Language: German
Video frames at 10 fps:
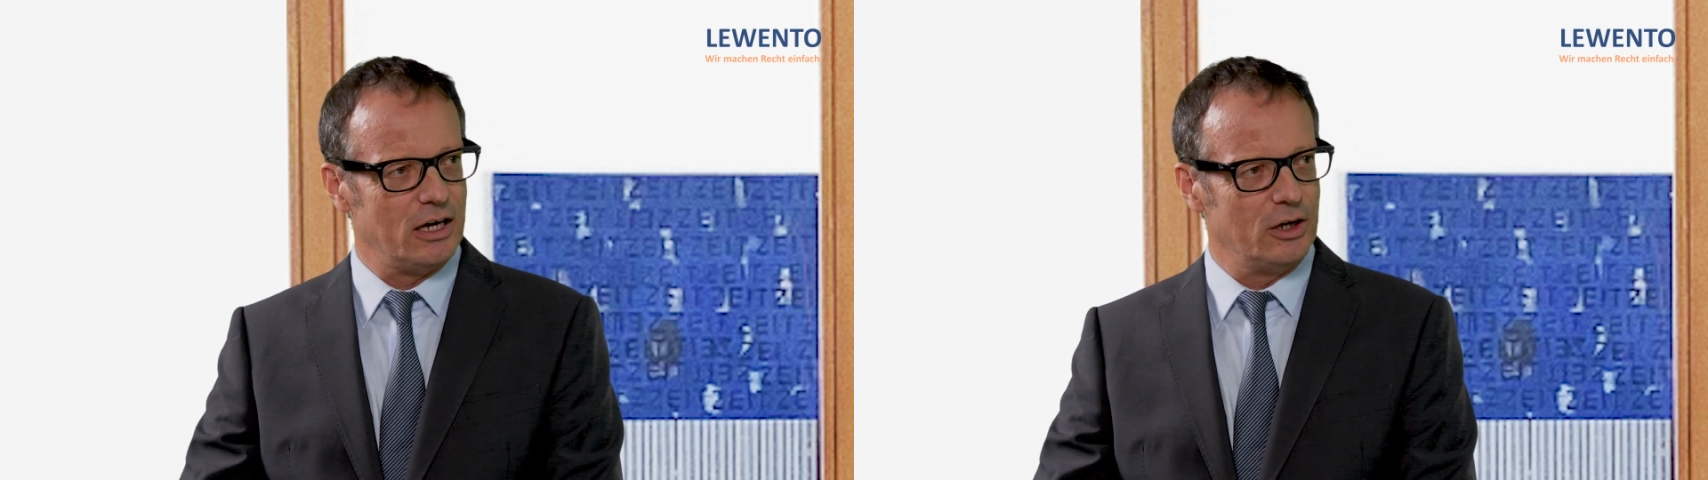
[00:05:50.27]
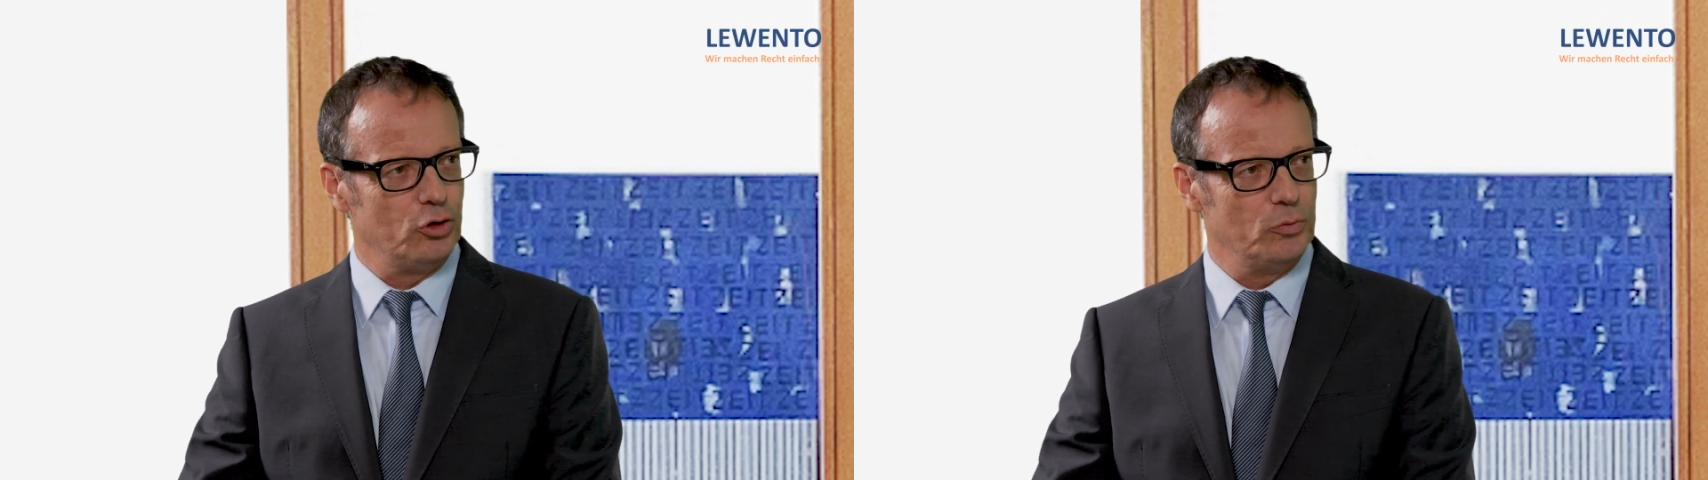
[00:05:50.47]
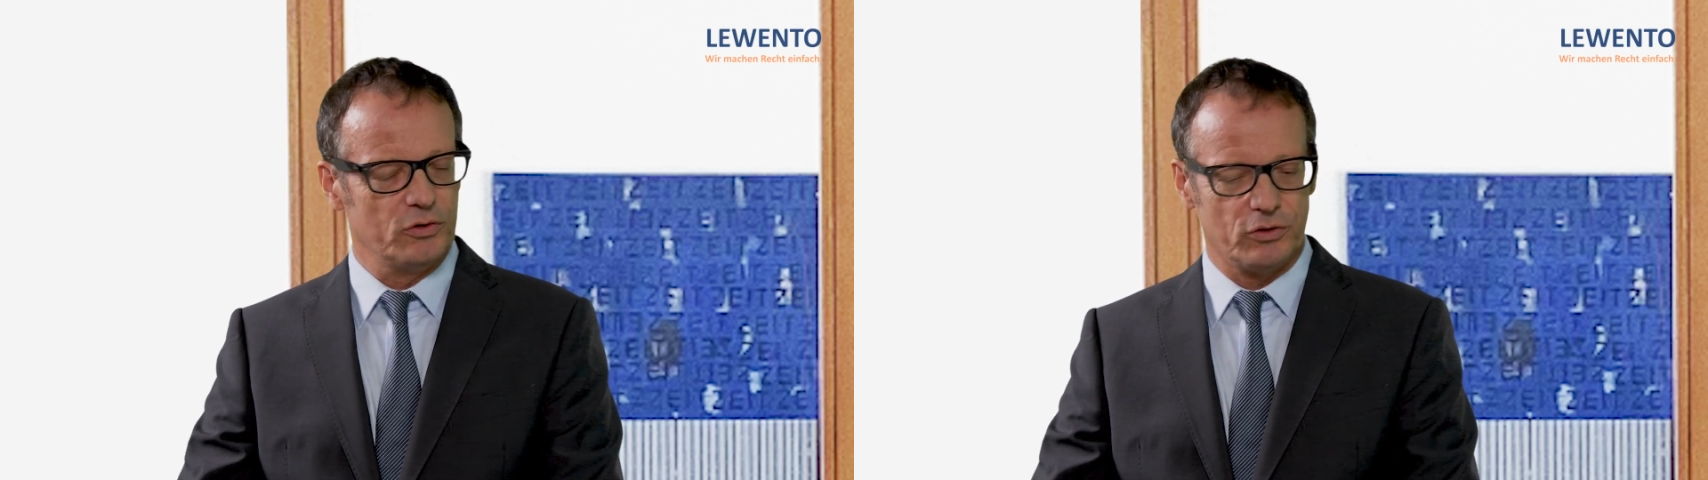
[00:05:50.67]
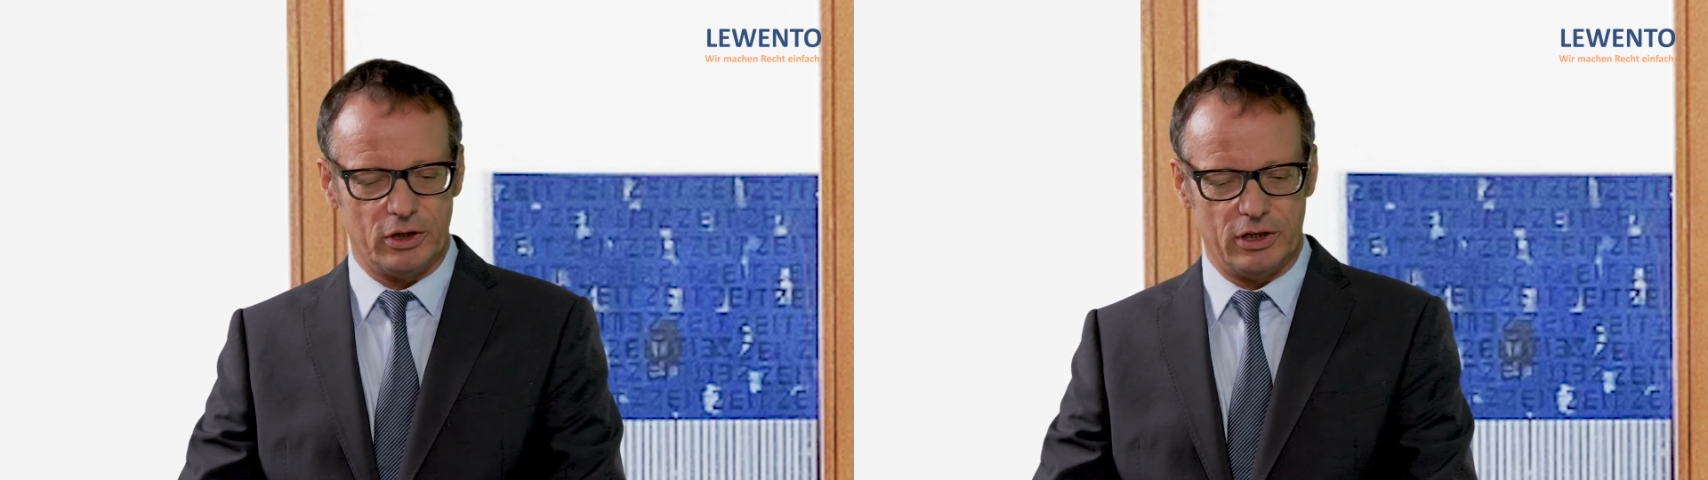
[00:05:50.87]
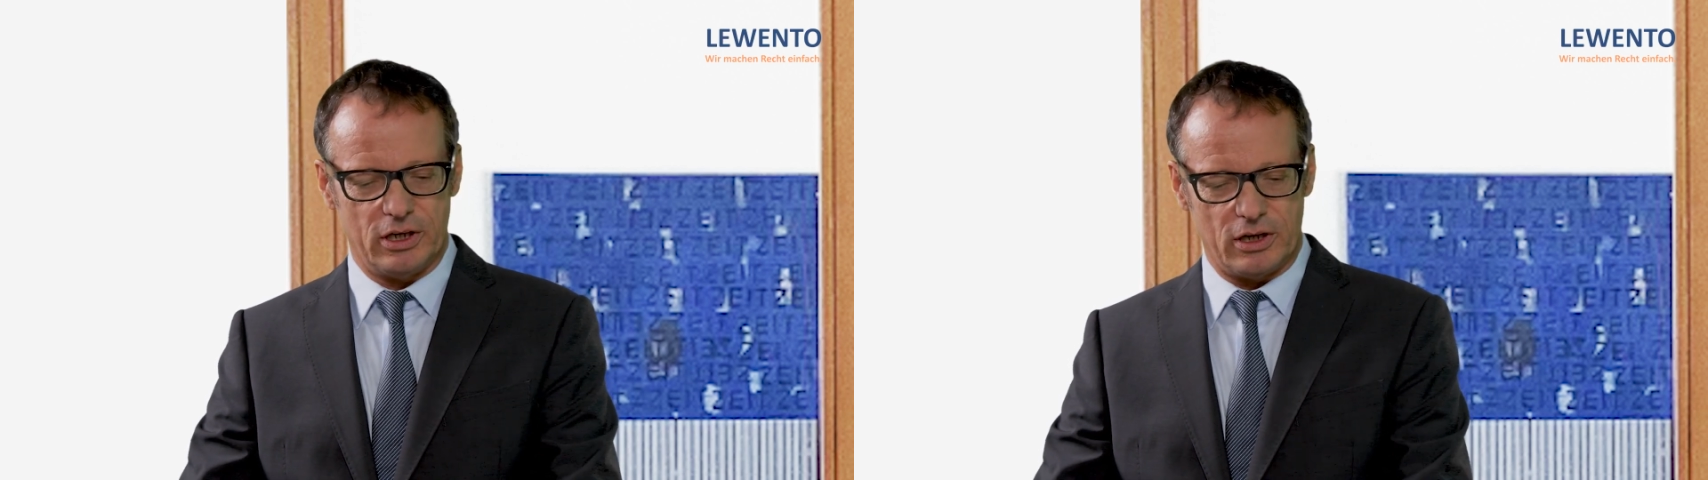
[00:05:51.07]
Eigentümer,
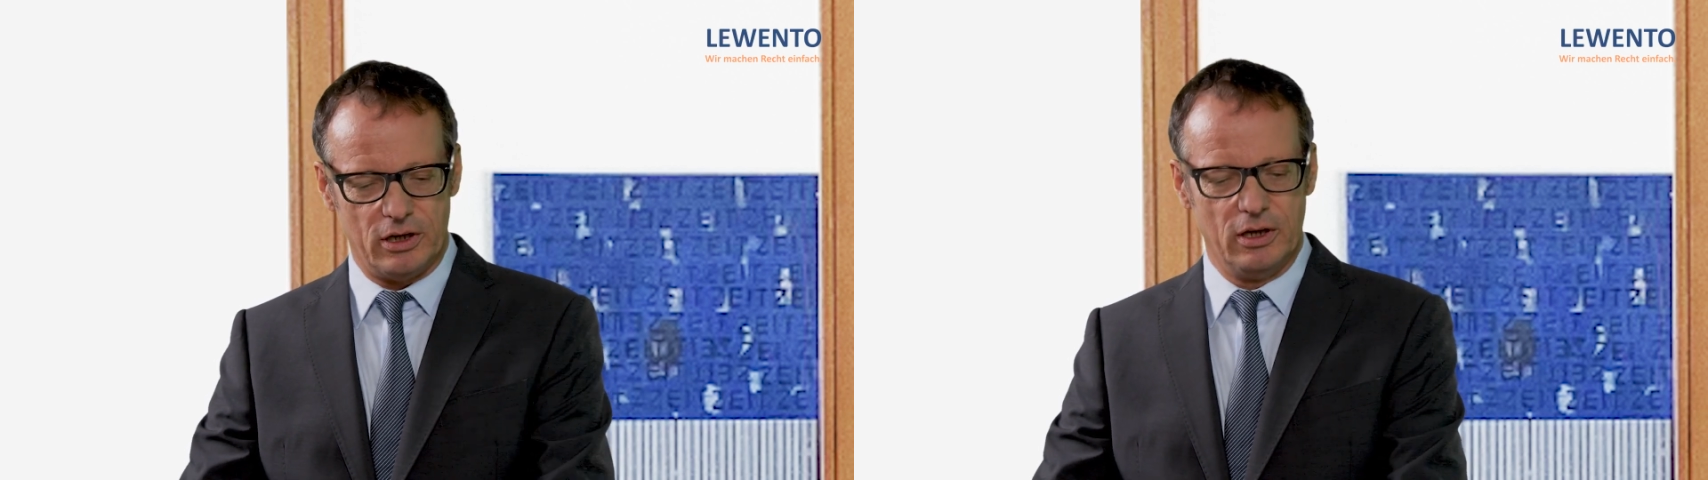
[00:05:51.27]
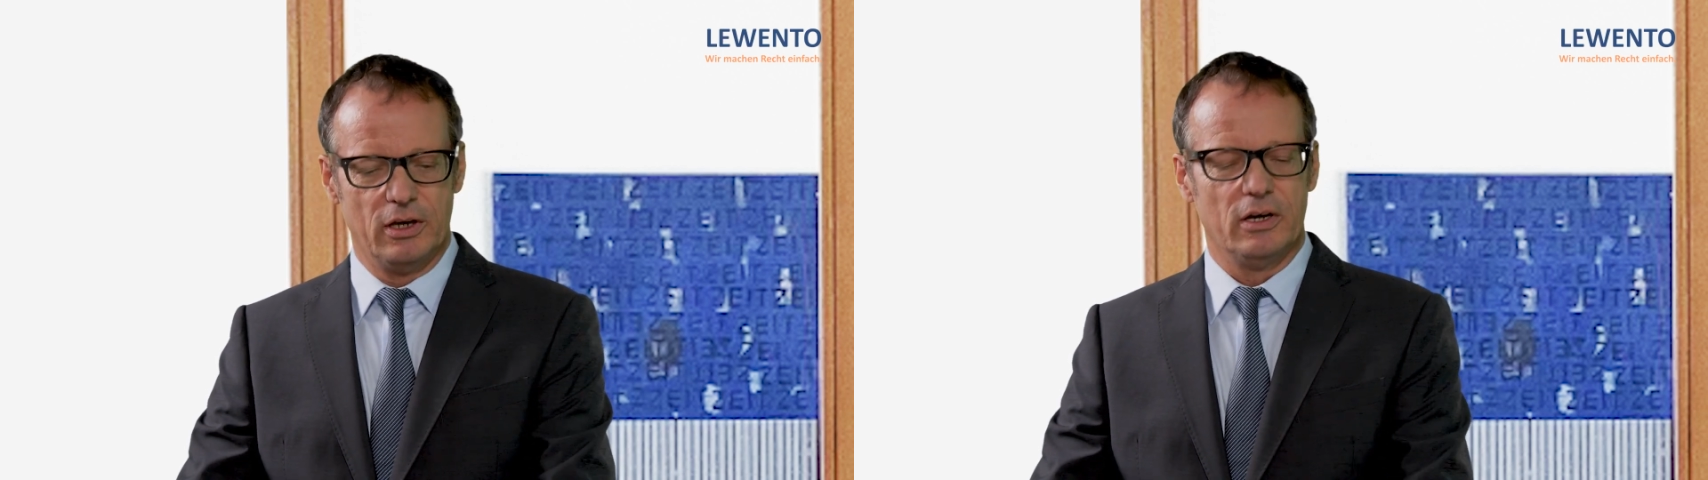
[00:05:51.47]
sondern der